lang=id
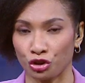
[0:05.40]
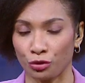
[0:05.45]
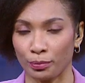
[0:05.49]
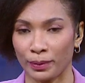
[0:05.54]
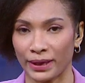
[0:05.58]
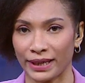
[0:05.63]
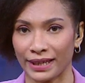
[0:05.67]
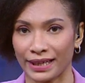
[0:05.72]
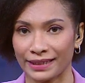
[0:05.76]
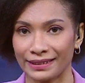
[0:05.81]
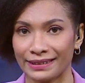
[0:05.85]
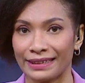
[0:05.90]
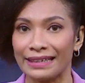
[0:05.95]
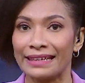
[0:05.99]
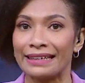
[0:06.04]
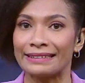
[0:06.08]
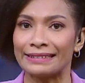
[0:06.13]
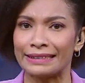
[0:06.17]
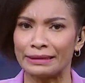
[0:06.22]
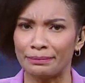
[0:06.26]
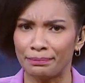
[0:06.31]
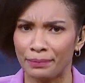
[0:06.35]
Jawa Barat
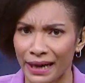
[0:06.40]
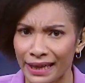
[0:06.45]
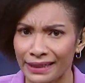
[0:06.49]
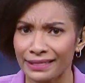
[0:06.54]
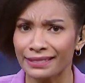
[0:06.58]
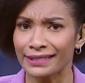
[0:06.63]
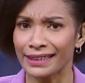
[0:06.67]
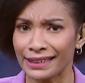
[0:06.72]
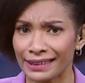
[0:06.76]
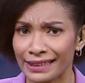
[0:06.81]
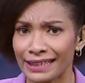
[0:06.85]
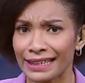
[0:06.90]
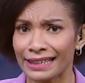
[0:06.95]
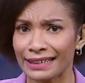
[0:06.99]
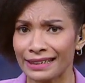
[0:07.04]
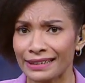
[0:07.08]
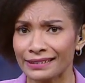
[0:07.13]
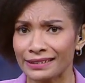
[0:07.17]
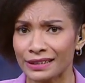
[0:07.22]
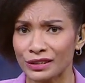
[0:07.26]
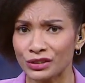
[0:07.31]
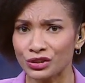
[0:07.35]
dibanting hingga
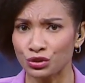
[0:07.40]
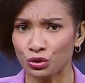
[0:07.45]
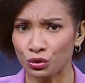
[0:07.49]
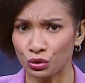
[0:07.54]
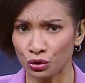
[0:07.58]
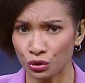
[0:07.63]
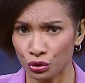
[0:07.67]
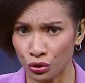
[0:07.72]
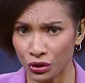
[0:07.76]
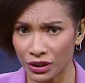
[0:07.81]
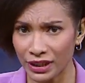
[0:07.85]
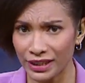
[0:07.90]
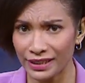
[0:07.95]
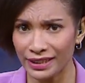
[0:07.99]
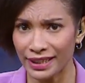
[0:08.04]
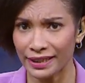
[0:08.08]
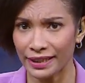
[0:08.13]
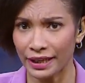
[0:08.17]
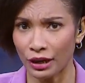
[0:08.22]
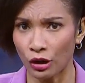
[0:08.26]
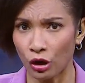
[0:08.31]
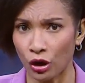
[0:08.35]
tersungkur ke
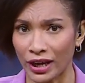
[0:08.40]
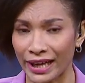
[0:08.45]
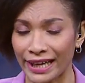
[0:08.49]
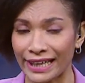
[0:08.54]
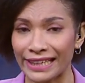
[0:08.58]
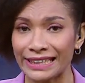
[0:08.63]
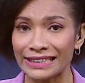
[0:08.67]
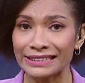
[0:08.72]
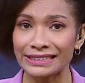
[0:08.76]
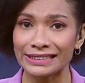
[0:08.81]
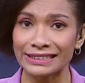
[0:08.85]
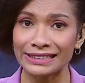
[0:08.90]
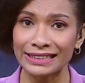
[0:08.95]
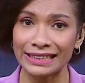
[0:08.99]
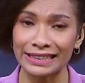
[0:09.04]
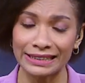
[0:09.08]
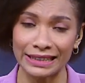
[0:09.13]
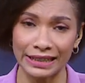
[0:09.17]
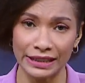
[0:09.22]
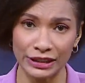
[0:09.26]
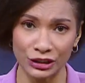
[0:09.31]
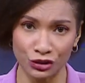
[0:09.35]
tanah oleh istri
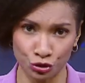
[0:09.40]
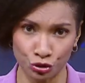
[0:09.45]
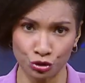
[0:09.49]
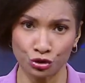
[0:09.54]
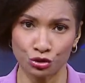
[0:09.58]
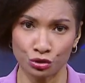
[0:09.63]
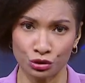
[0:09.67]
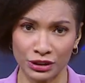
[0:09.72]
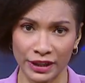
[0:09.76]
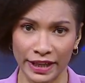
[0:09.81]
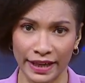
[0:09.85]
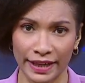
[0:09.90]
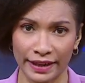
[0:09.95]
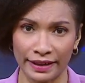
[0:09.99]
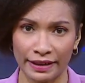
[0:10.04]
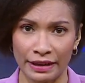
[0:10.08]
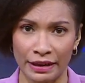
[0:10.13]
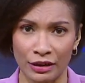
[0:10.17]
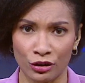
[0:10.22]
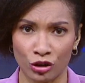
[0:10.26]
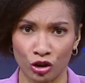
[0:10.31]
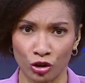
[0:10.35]
dari cucunya.
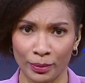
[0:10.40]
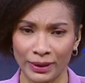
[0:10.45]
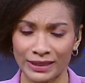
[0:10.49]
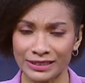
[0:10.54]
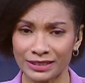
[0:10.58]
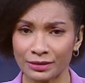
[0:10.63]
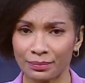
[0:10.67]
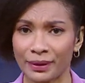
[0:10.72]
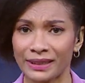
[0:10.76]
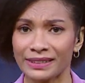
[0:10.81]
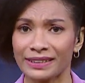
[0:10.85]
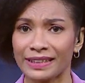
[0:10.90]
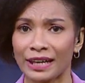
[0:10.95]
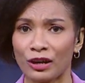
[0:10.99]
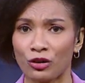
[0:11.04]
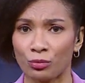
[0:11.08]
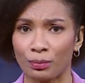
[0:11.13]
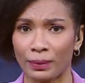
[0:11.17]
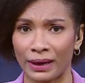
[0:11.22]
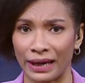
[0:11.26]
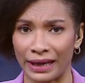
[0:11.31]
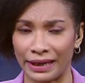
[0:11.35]
Korban sempat
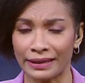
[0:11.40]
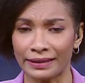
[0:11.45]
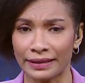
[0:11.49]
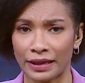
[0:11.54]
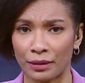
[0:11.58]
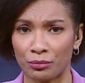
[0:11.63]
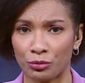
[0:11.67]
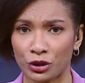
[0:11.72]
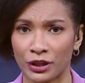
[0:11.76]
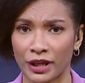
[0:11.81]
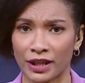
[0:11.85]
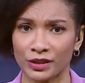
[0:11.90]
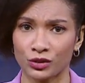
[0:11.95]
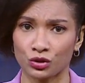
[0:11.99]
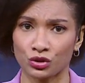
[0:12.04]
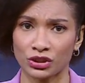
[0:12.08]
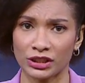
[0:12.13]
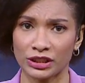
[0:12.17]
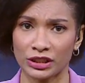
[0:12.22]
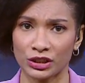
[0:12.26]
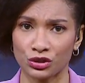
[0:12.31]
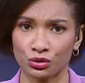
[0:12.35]
trauma, namun
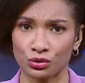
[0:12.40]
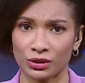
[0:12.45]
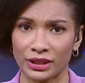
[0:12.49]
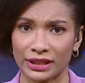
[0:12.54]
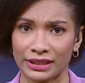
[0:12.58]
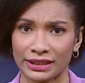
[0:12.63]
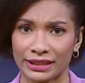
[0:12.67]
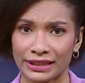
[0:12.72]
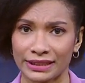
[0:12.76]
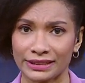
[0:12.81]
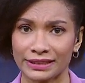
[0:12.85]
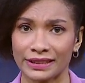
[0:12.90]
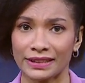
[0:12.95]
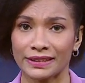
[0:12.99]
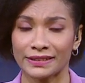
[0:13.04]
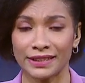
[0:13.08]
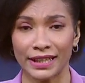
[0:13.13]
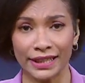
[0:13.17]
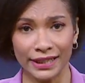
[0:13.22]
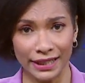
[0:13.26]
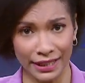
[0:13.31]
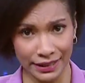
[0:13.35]
kasus ini sudah
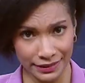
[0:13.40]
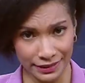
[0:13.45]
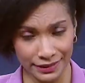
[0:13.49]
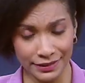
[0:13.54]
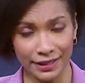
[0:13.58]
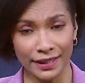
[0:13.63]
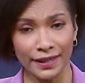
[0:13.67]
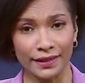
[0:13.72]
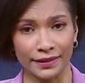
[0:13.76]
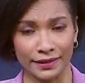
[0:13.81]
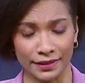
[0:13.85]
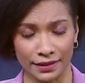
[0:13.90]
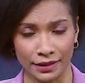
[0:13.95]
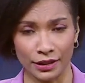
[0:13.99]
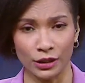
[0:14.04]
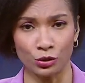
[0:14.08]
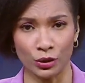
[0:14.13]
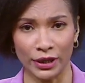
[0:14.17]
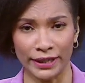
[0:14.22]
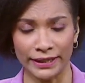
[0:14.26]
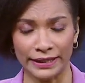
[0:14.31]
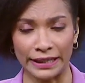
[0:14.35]
diselesaikan secara
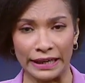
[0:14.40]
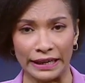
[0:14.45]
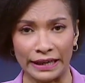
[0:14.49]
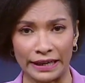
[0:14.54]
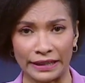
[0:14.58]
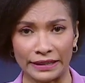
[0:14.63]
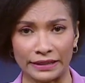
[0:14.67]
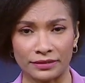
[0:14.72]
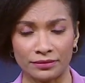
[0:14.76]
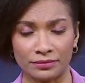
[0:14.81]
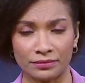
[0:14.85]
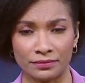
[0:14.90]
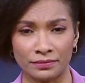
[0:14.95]
kekeluargaan.